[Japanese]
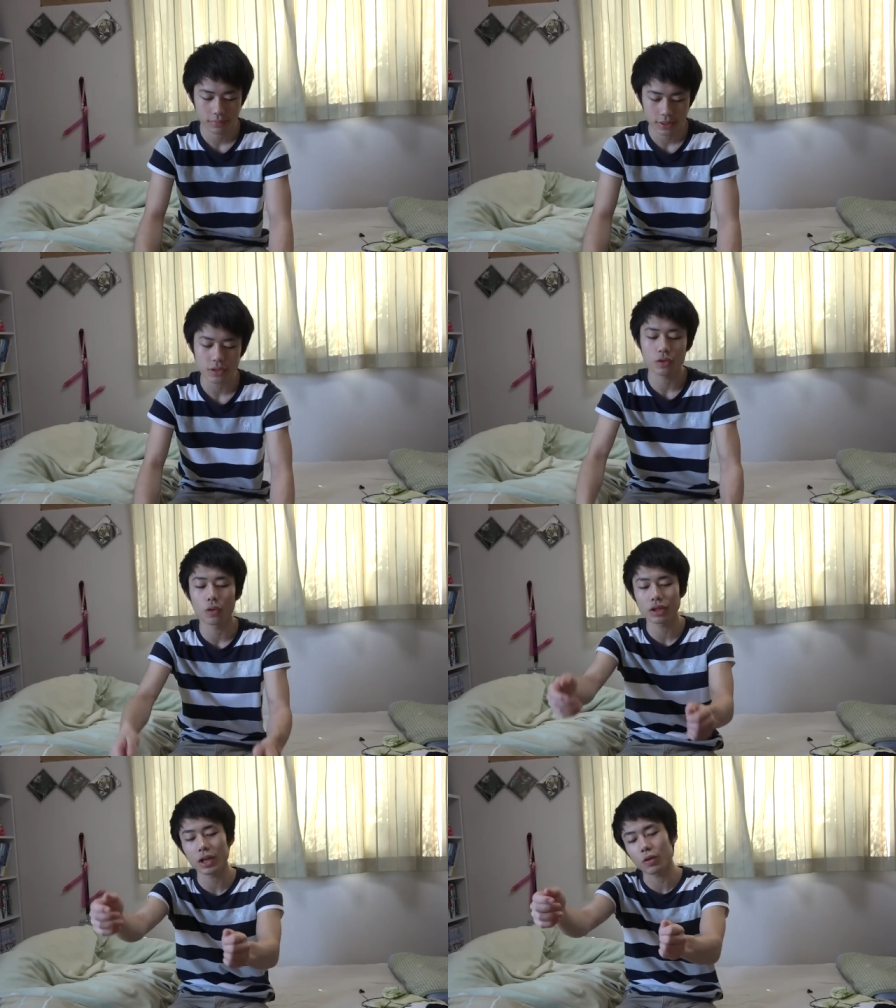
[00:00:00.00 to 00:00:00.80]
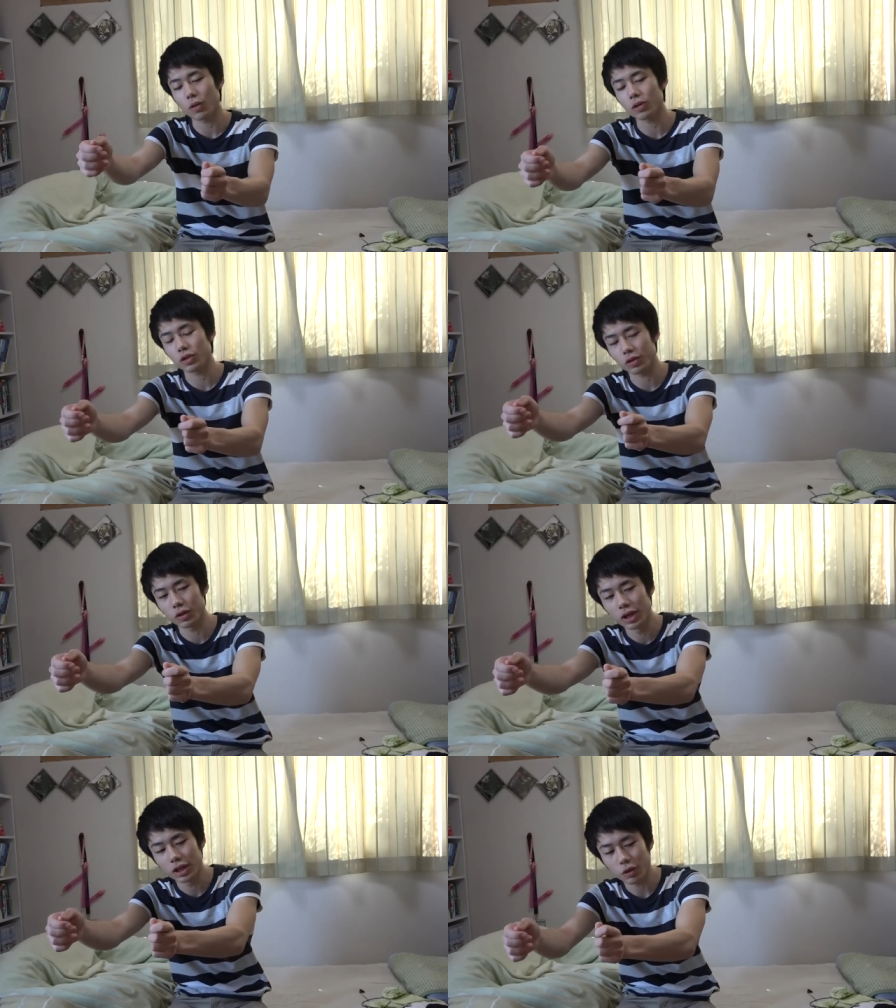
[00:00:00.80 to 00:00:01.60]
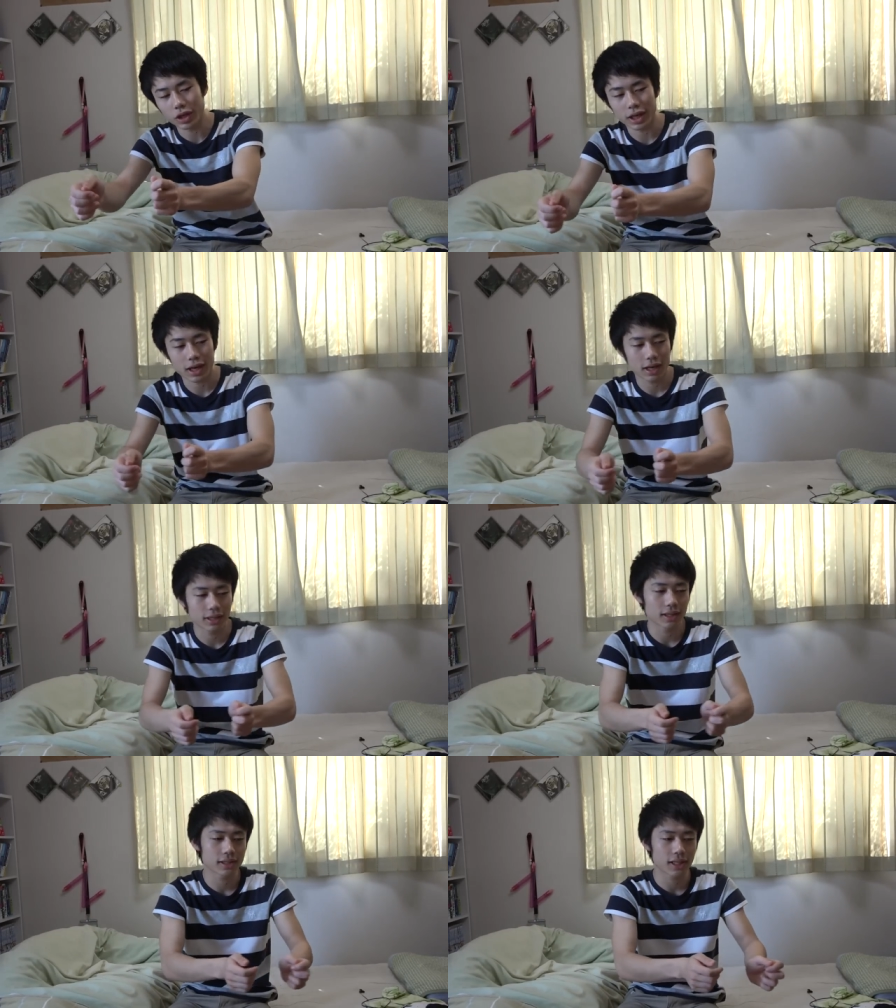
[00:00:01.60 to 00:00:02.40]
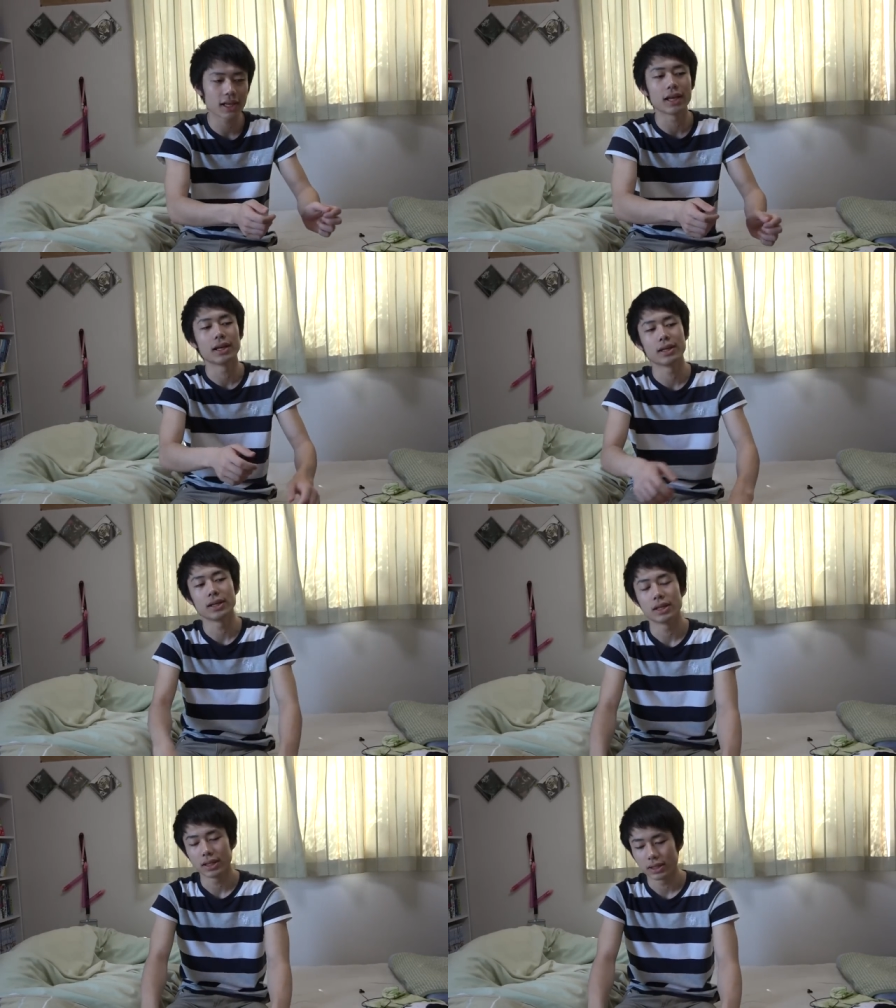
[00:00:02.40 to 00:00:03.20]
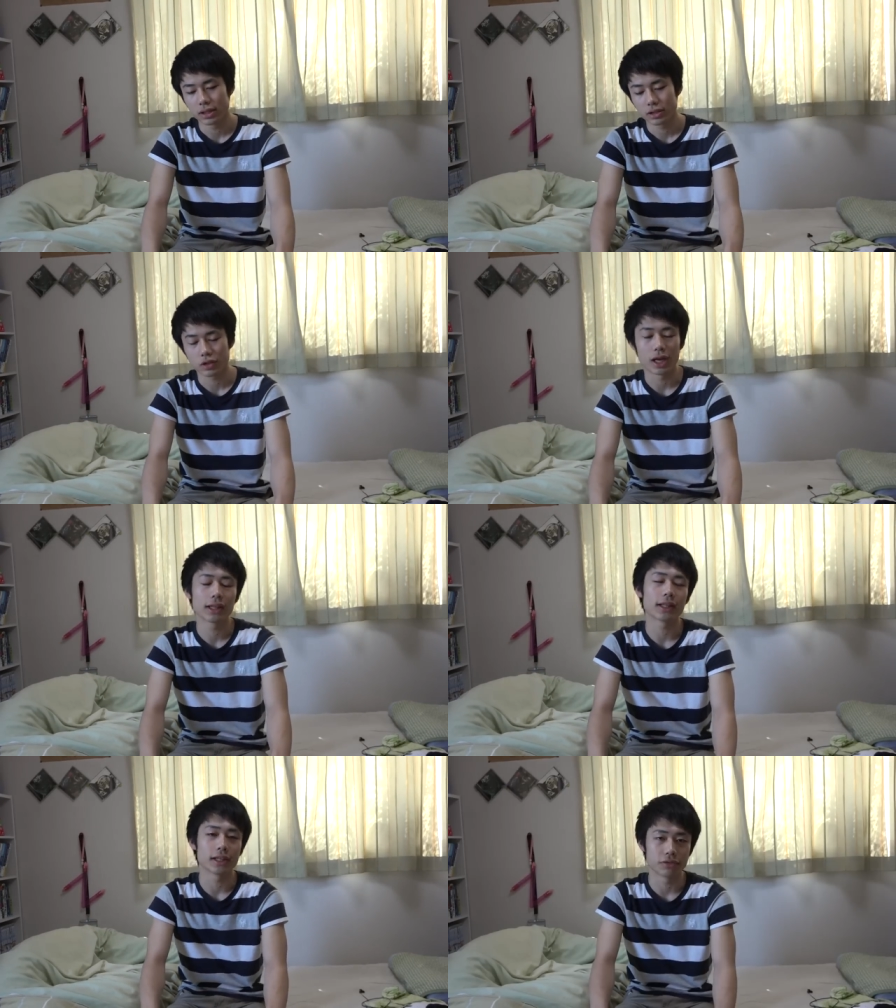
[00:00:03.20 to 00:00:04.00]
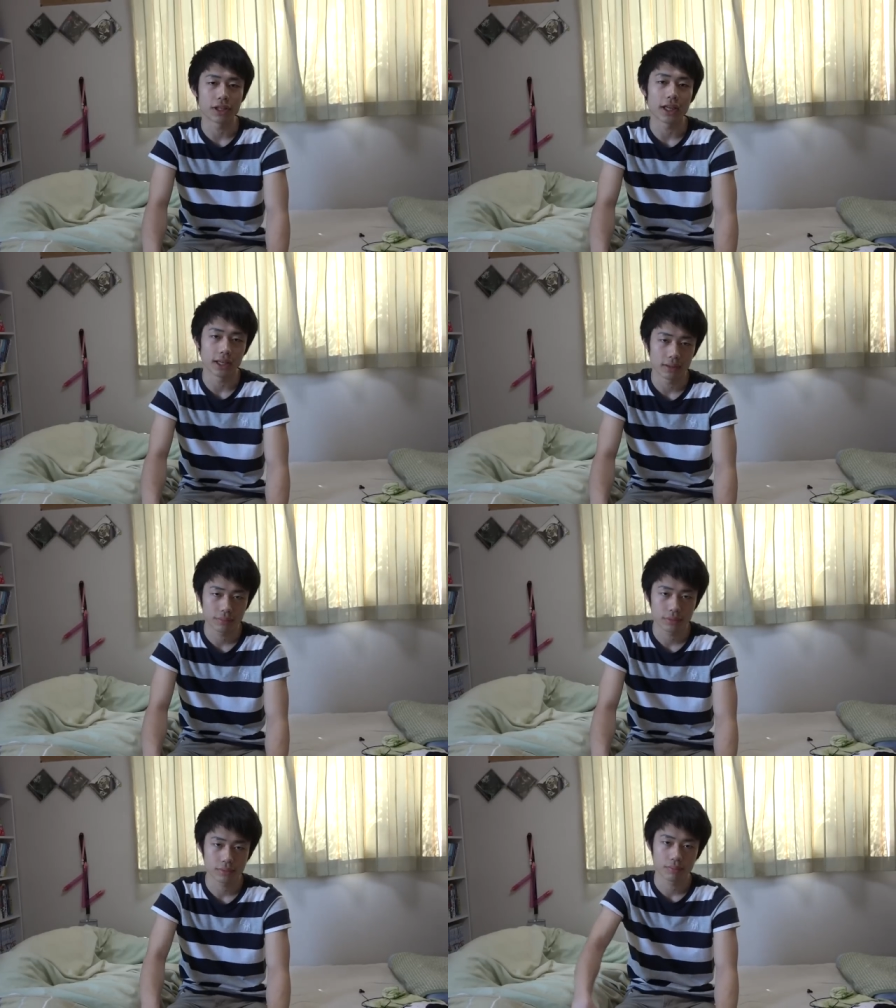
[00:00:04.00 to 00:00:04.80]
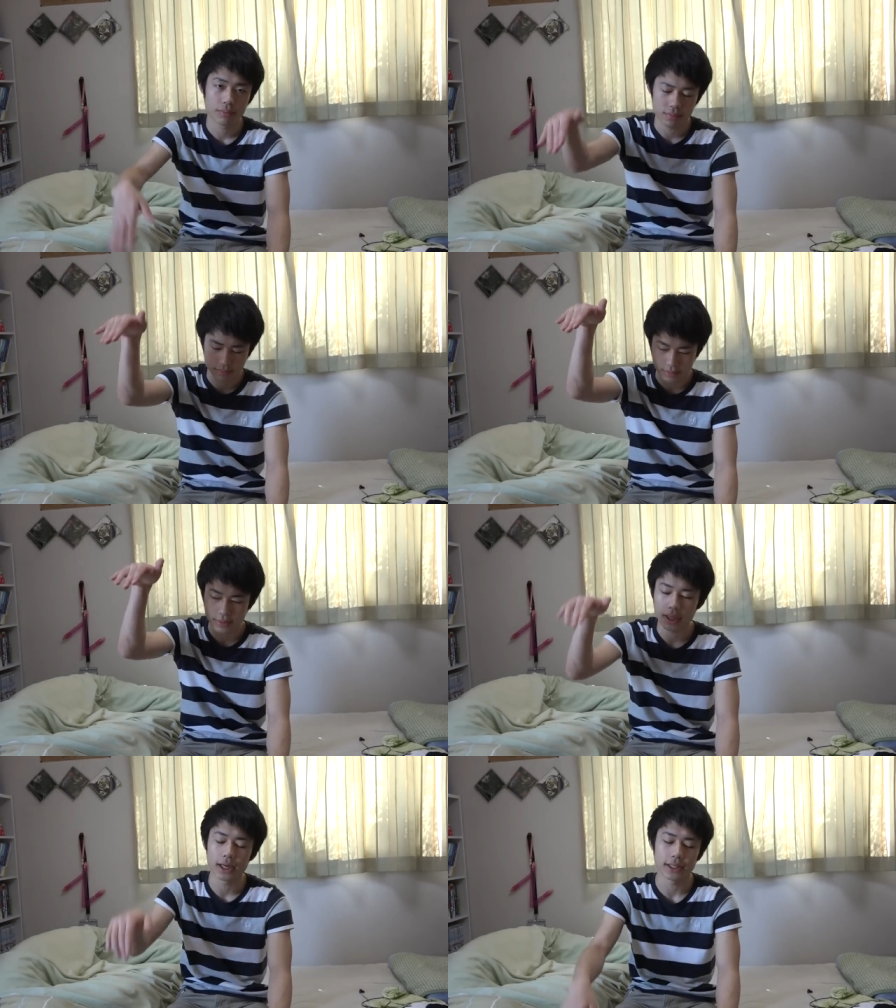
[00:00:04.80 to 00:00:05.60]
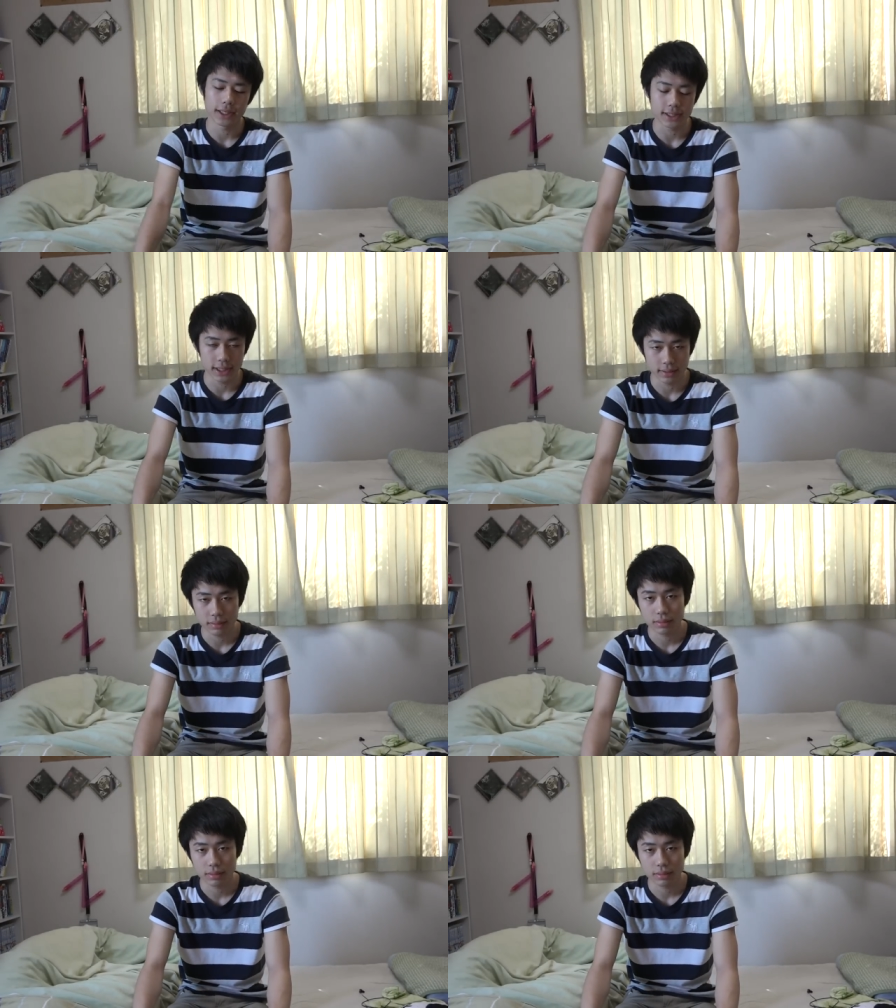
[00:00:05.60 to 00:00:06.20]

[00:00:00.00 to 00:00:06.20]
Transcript: でその女の子をちょっとトイレから出して「ちょっとあんたたち2人入ってきなさい。